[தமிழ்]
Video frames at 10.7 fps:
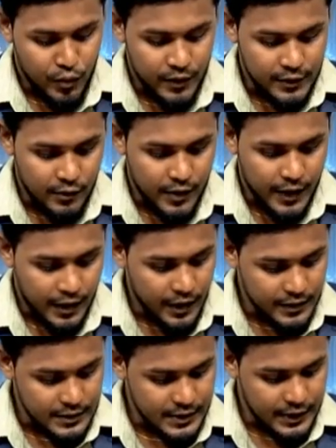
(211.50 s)
முன்வைத்துள்ளதாக
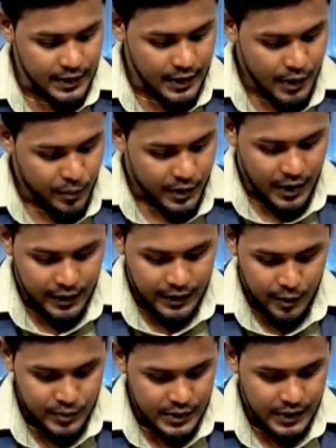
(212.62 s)
அந்த செய்தி பிரதான
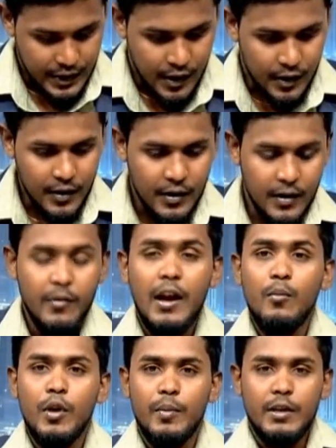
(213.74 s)
தலைப்புச் செய்தியாக
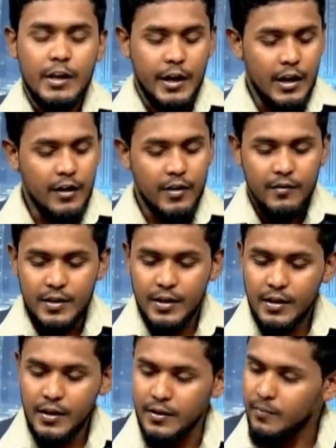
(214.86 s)
வலமுறை பத்திரிகையிலே
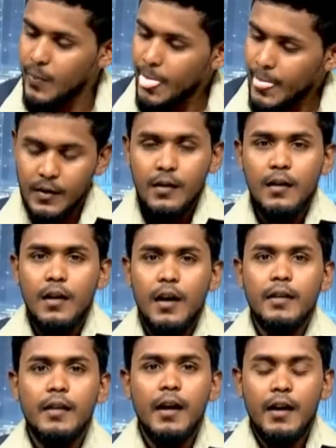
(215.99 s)
வெளிவந்திருக்கின்றது
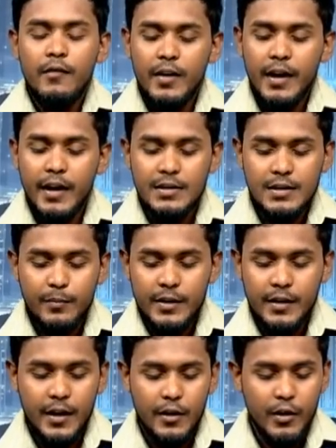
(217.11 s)
அடுத்ததாக வீரகேசரி
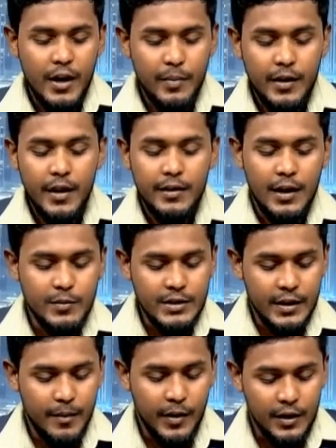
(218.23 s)
பத்திரிகையினுடைய பிரதான தலைப்புச்
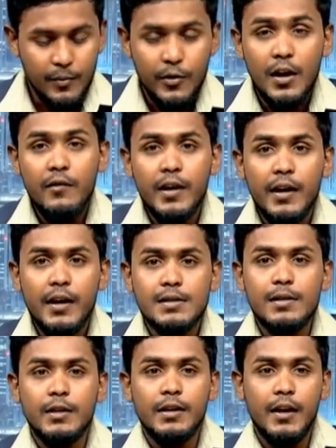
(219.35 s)
செய்தியை பார்க்க போனால்
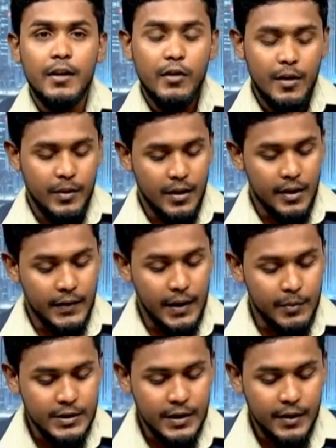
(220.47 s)
வீரகேசரி பத்திரிகையினுடைய பிரதான
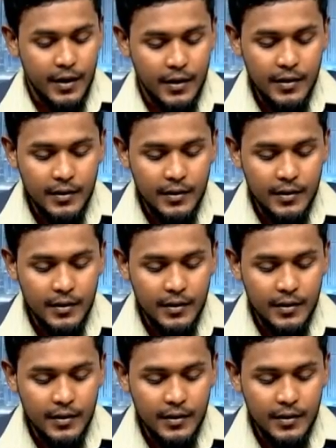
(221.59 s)
தலைப்புச் செய்தியாக